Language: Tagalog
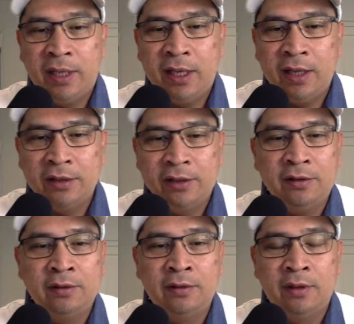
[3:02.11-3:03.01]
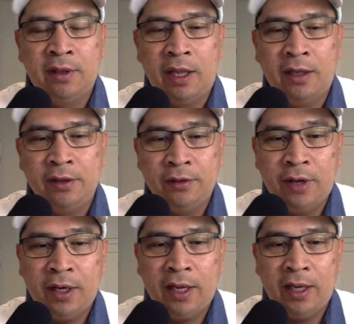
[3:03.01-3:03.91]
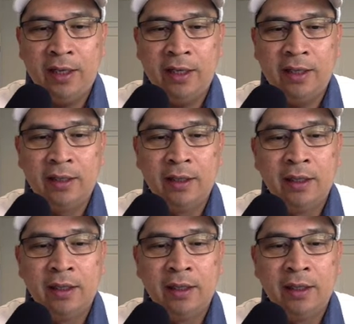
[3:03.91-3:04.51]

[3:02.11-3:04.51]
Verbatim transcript: talaga ang gusto kong uh, ah, URL, yan.